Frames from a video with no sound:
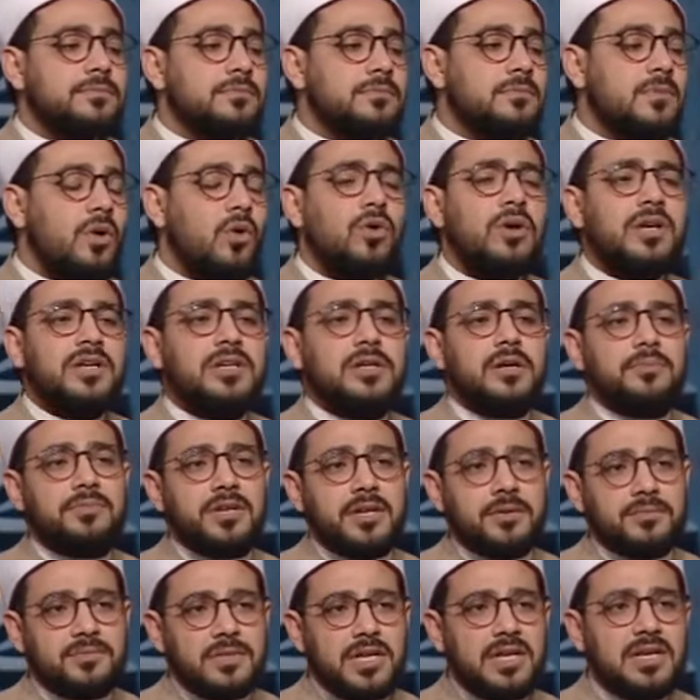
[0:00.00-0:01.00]
عرج
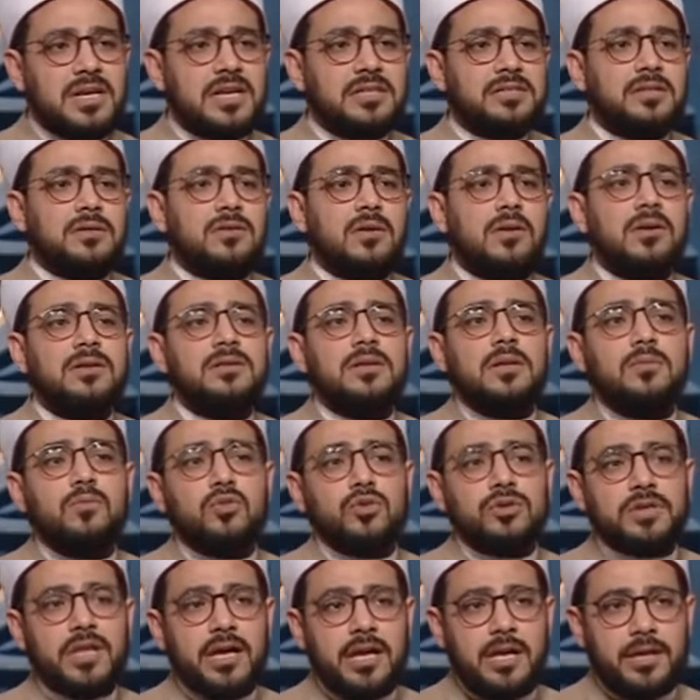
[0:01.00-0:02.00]
به إلى سدرات
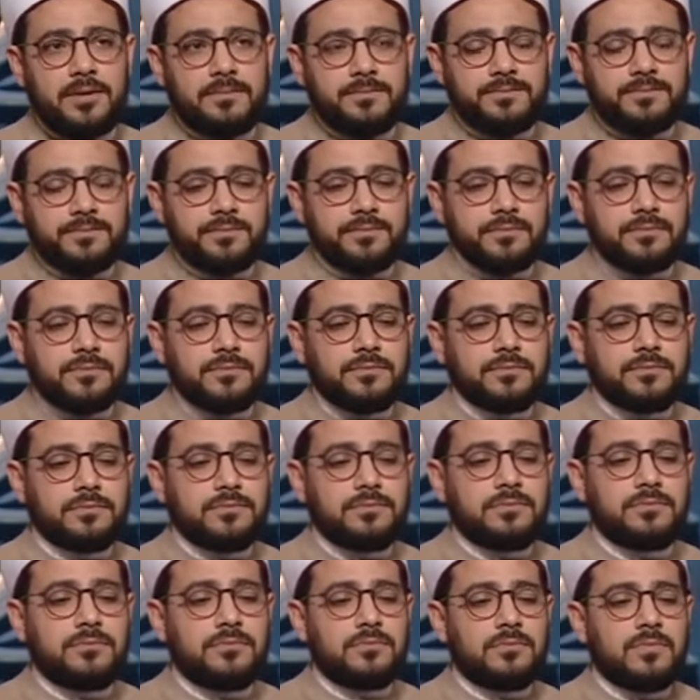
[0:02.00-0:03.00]
المنتهى مم.
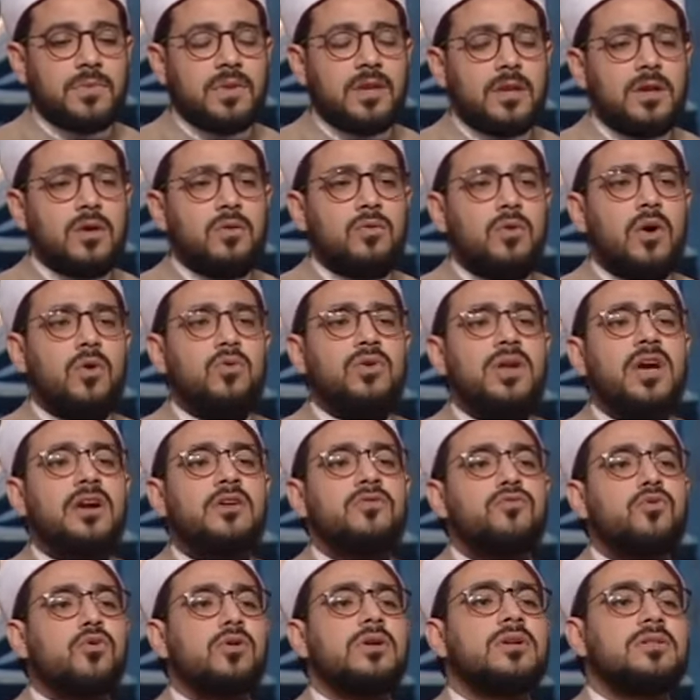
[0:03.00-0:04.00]
وهناك
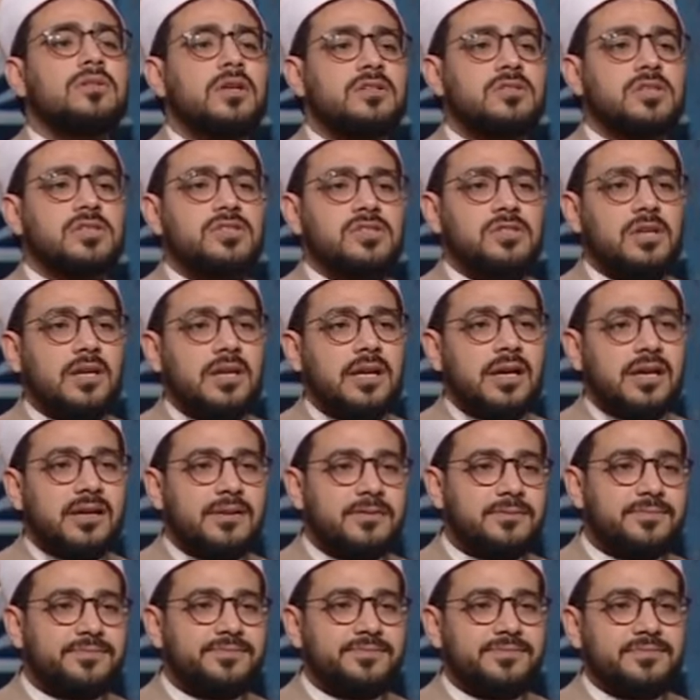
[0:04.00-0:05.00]
فرضت الصلاة
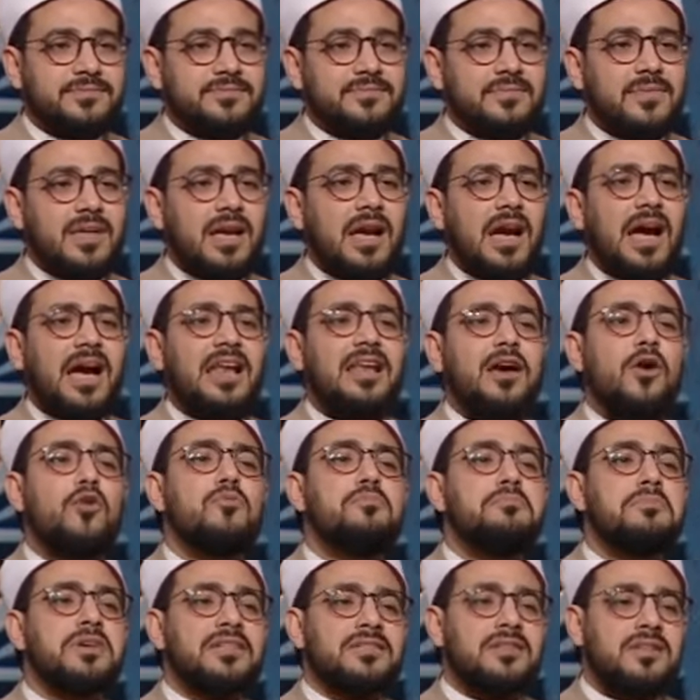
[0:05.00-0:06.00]
مم. على
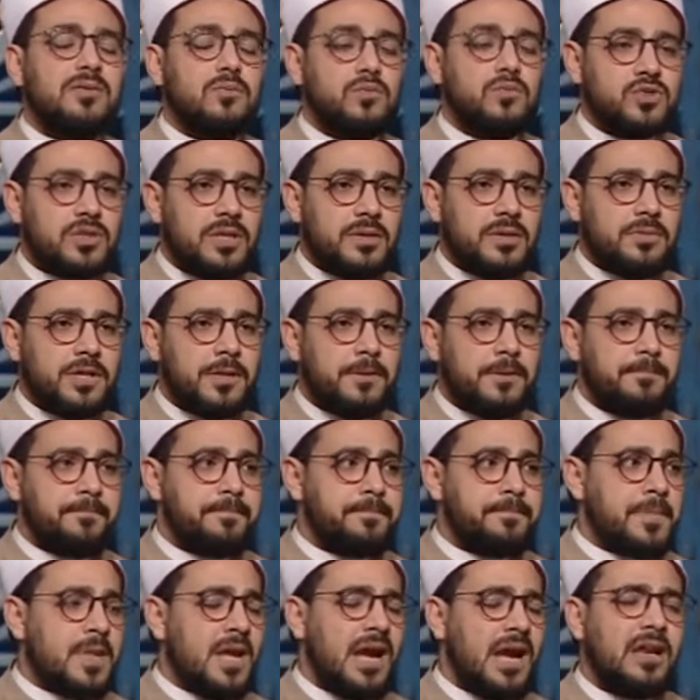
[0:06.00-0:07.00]
أمة المسلمين
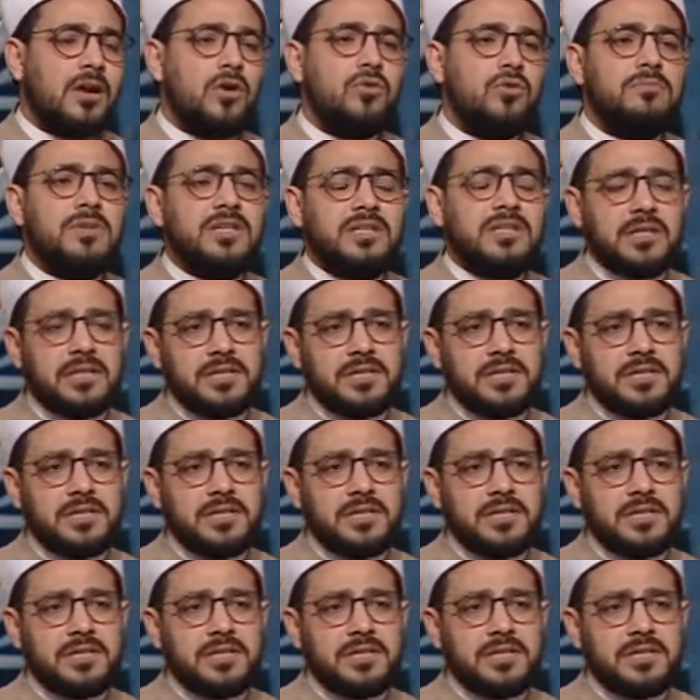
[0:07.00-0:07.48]
مم. على أمة قبل